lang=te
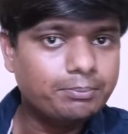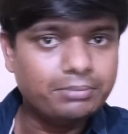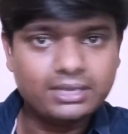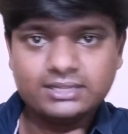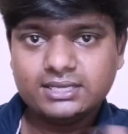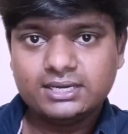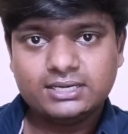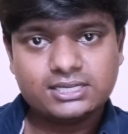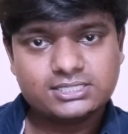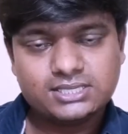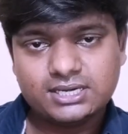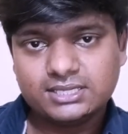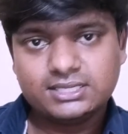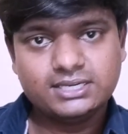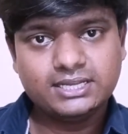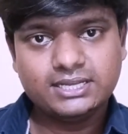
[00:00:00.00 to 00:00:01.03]
మిగతా ఇండస్ట్రీ
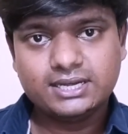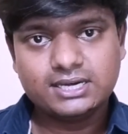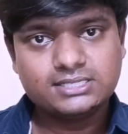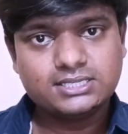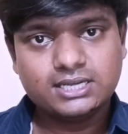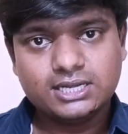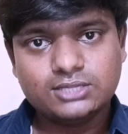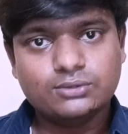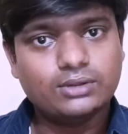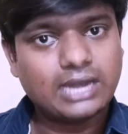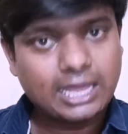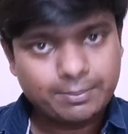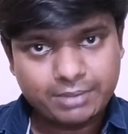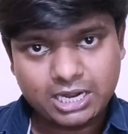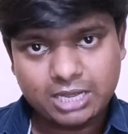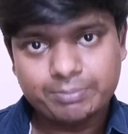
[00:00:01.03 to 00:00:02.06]
అనేది డిగ్రేట్ చేయలేదు
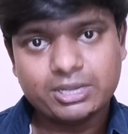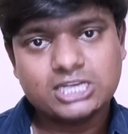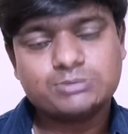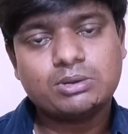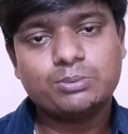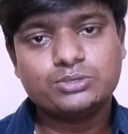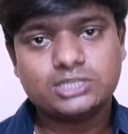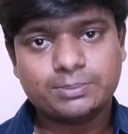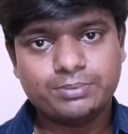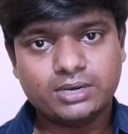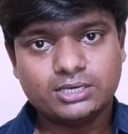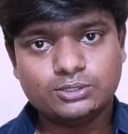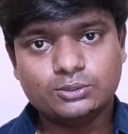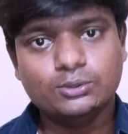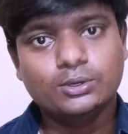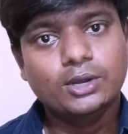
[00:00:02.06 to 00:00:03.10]
లైక్ మన మహేష్ బాబు
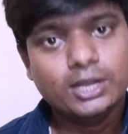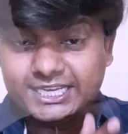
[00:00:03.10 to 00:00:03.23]
చెప్పినట్లు